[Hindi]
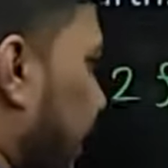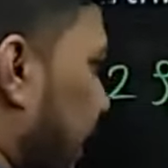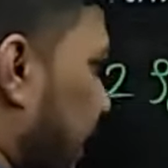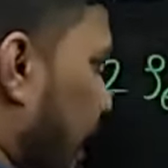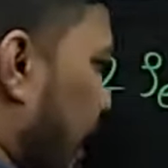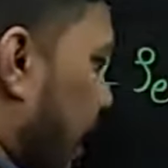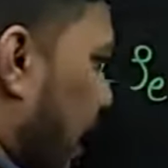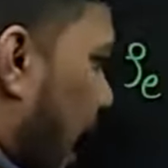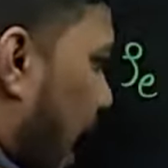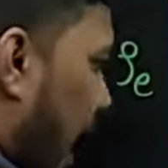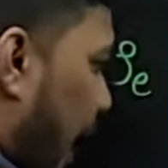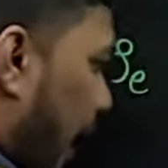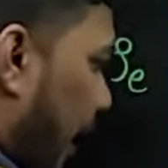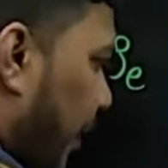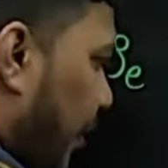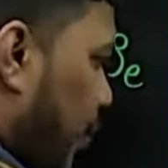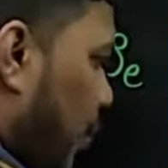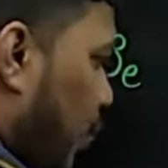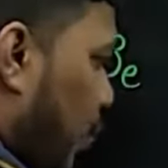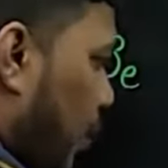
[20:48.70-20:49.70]
रखा है
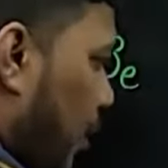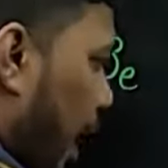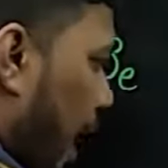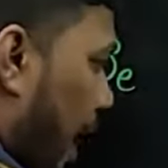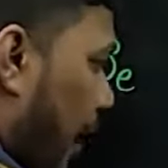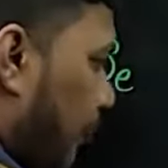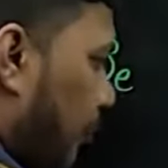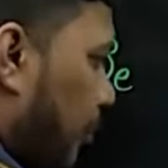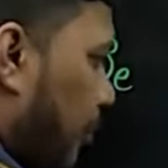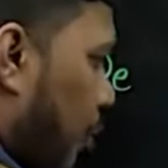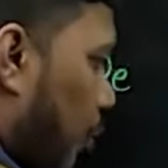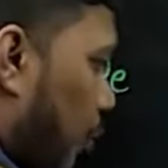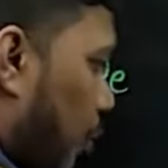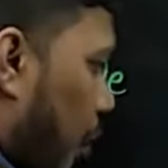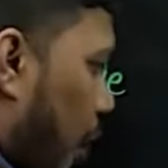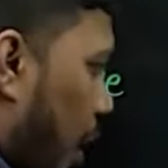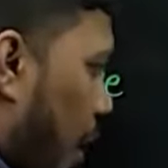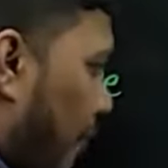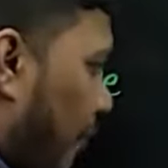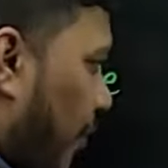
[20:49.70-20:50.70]
टू टाइम्स रो
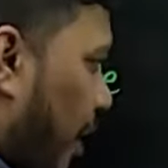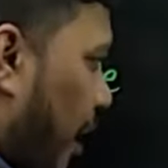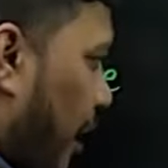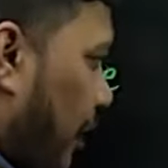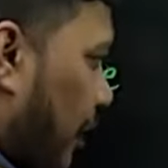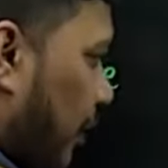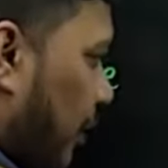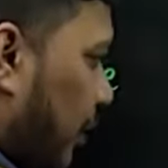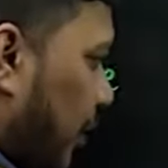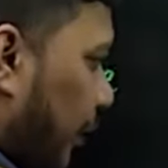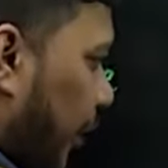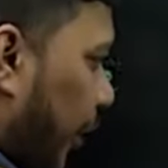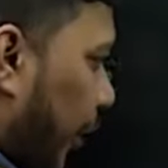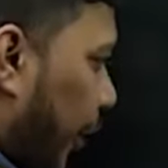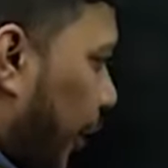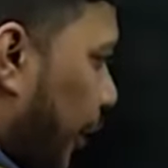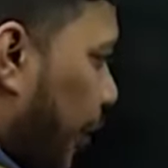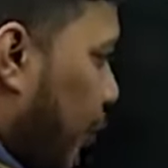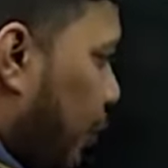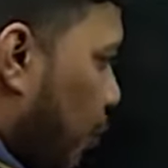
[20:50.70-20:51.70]
ऑफ अर्थ
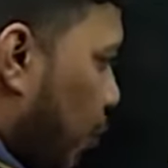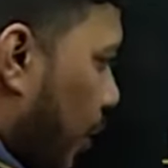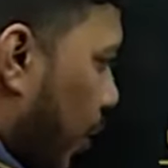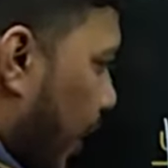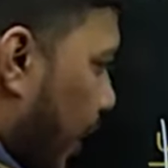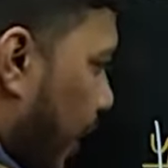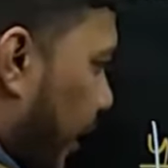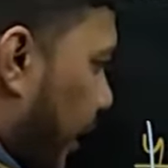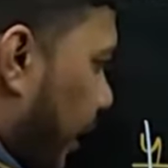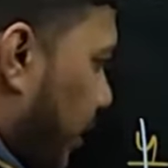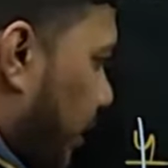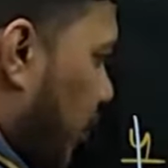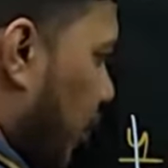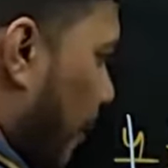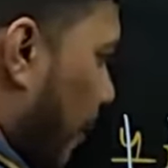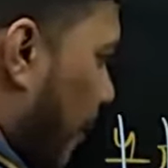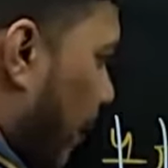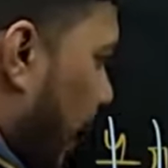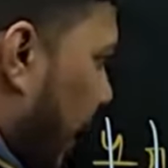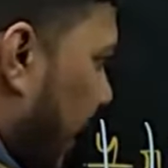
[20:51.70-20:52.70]
इनटू रेडियस
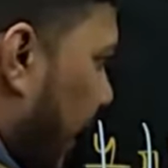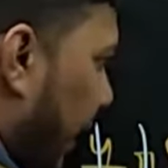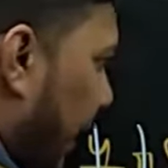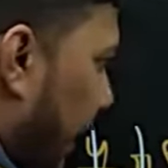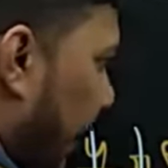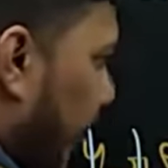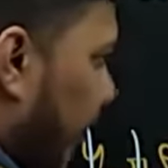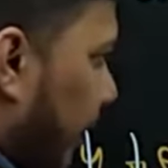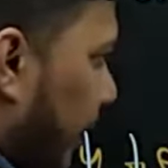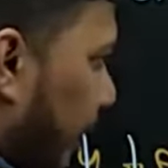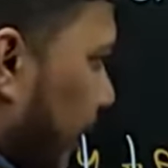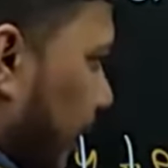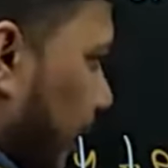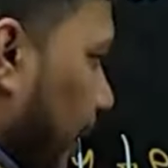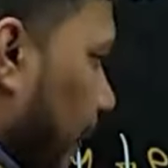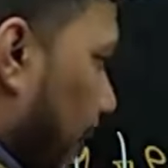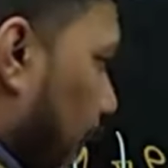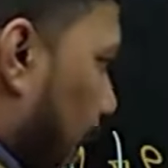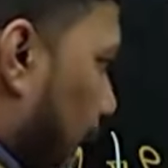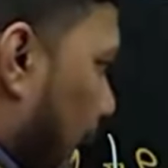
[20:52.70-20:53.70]
ऑफ प्लेनेट
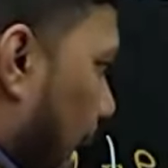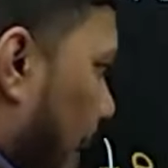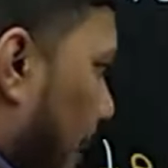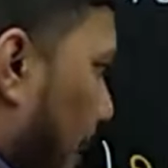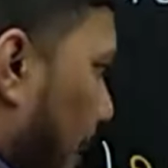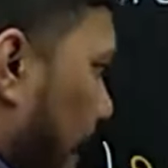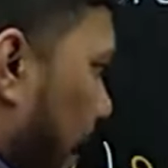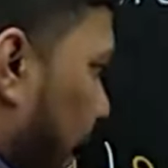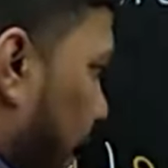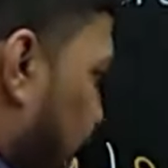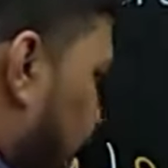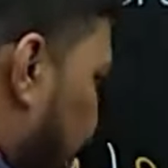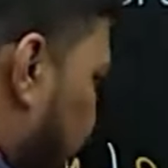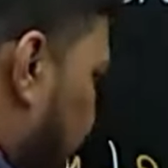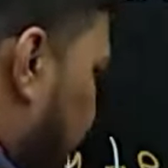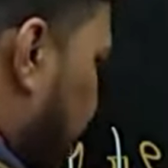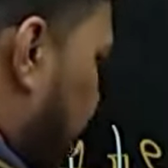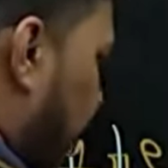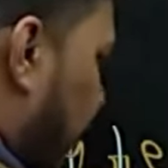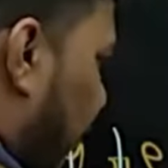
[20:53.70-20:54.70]
बराबर
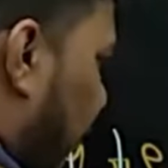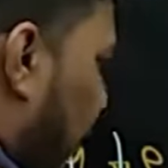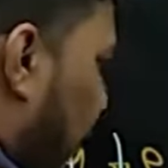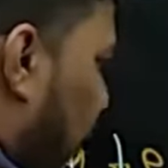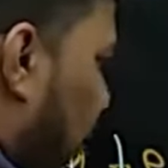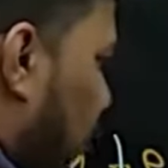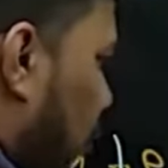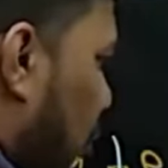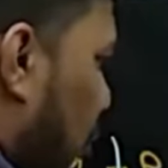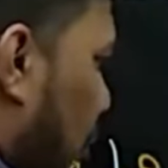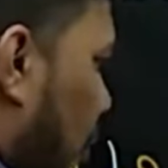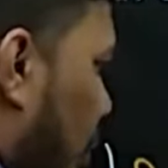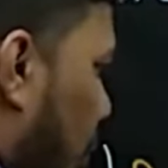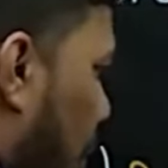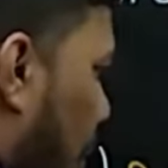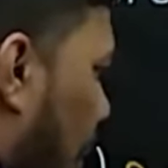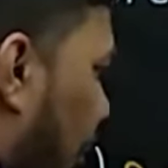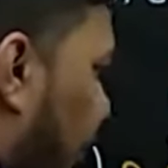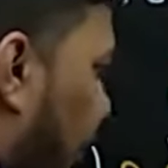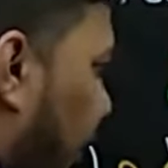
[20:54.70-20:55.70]
डेंसिटी ऑफ अर्थ को रो
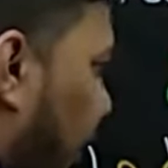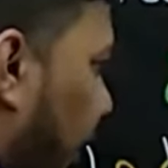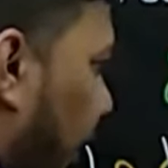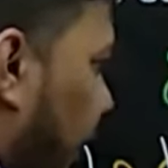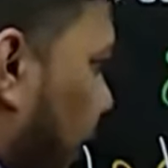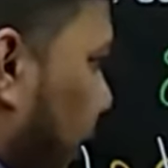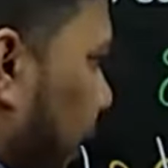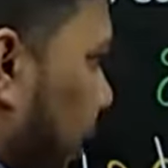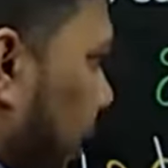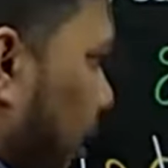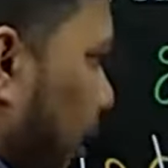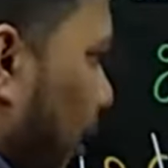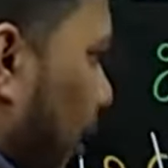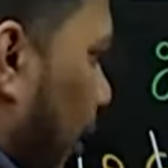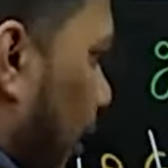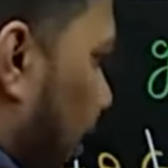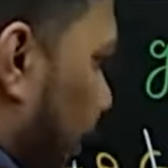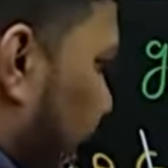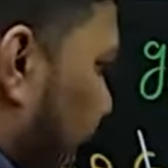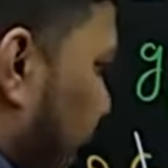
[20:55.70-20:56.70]
ऑफ ई
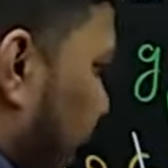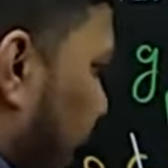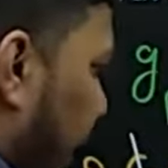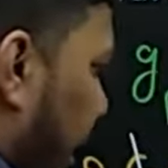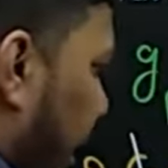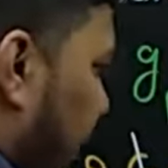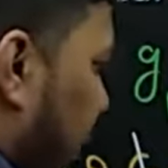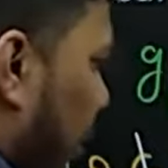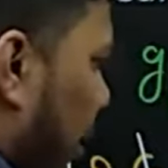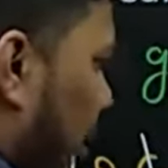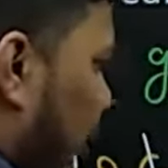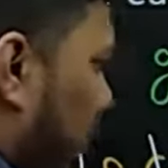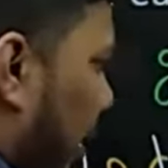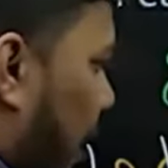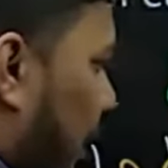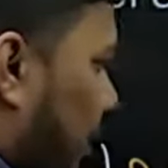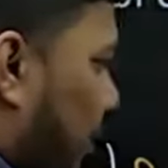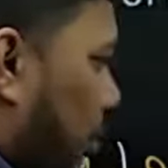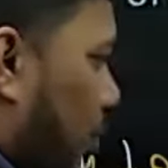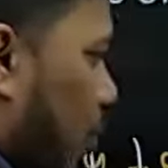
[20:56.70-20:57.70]
और रेडियस ऑफ
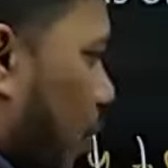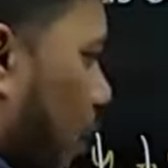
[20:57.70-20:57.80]
अर्थ को